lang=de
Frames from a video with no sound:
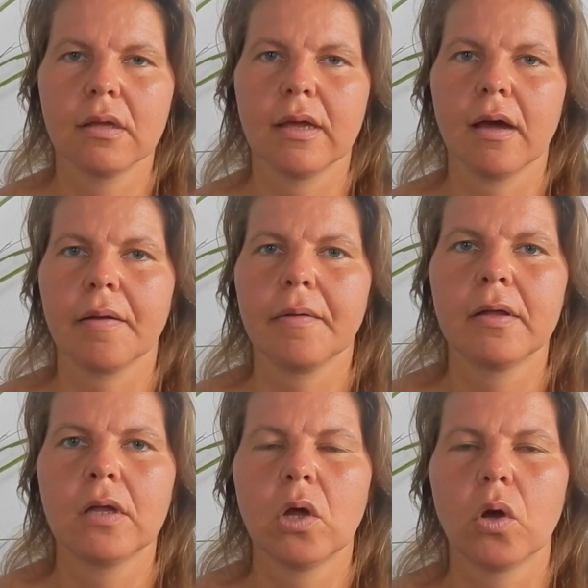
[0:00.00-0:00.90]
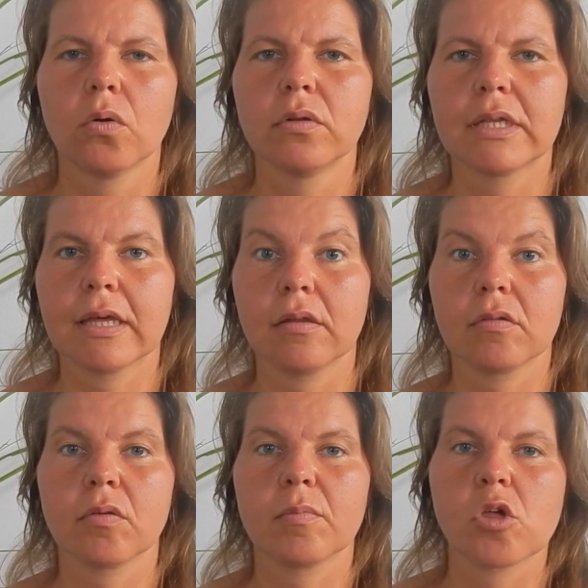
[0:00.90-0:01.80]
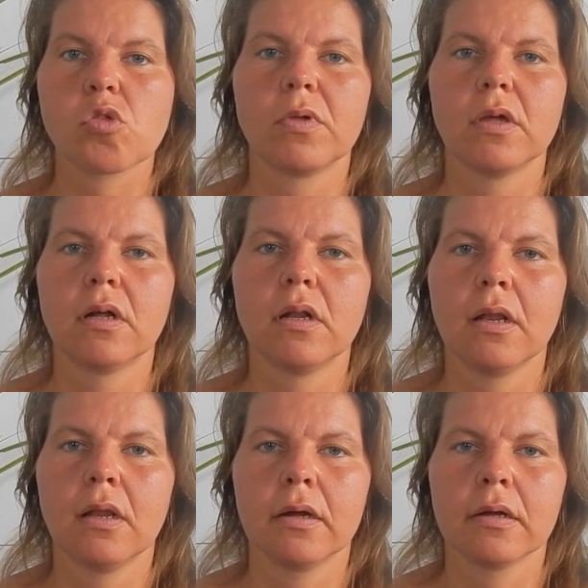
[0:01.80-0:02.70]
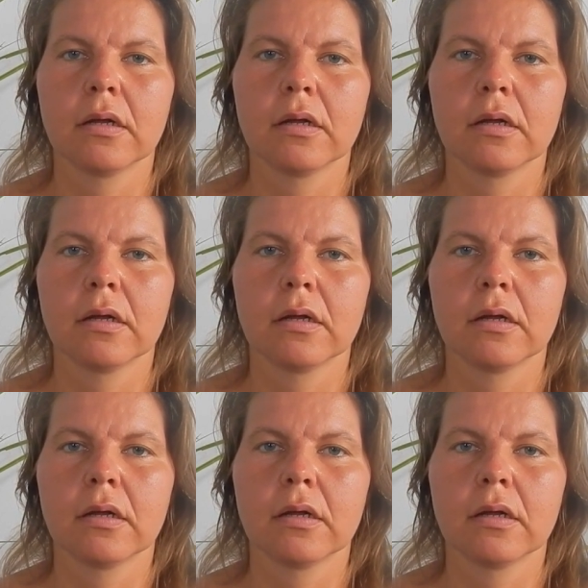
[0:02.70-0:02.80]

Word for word: Ja? Und ich hatte zum Beispiel